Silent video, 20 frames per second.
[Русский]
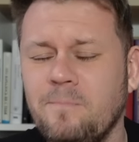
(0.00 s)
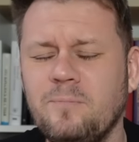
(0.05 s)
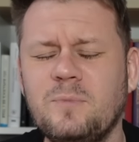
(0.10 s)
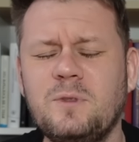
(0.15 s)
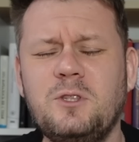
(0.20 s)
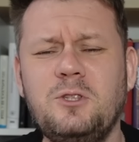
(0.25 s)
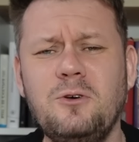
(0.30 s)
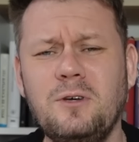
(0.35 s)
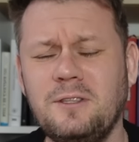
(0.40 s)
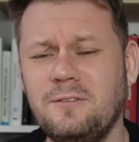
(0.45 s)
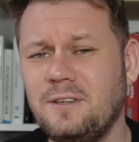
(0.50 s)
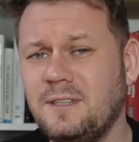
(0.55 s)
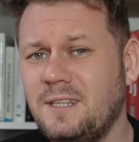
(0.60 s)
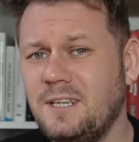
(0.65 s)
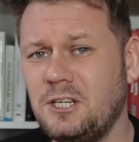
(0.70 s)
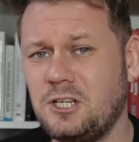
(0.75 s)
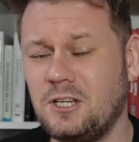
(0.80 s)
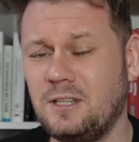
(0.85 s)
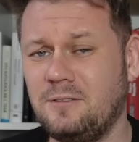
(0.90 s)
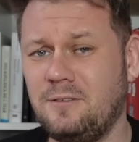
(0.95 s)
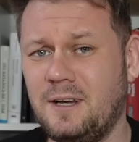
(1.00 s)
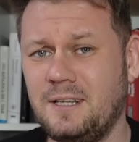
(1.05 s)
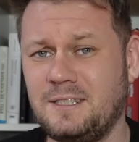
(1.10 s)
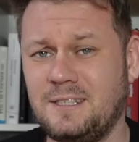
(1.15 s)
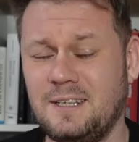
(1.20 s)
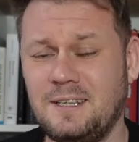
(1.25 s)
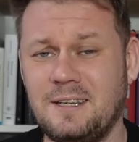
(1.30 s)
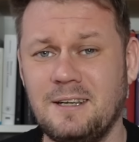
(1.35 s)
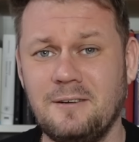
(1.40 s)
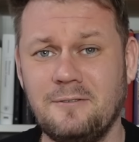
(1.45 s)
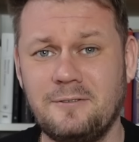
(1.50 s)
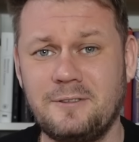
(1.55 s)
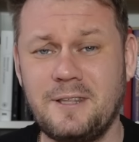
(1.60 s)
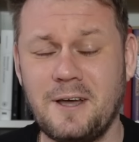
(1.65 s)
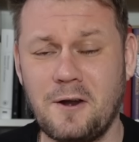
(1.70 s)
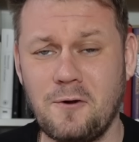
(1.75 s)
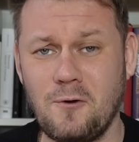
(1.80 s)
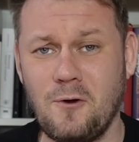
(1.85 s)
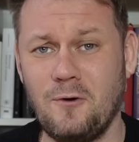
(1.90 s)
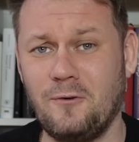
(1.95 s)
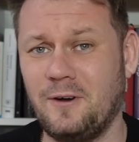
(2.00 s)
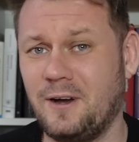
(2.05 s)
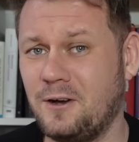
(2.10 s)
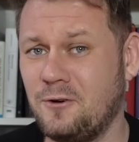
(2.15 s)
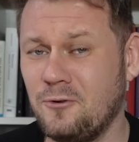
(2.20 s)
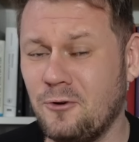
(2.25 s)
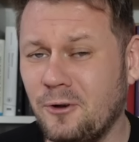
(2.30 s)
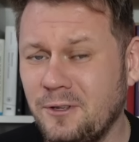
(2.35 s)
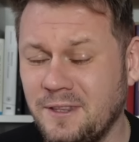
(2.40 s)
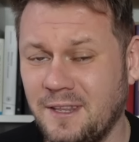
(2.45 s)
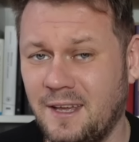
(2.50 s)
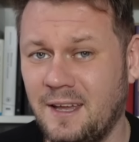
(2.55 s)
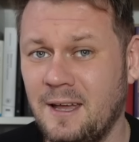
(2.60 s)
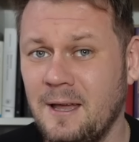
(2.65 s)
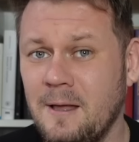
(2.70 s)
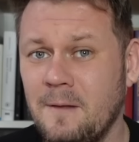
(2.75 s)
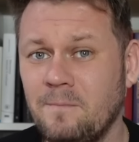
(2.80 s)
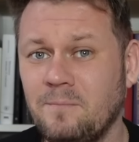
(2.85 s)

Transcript: До 2022 года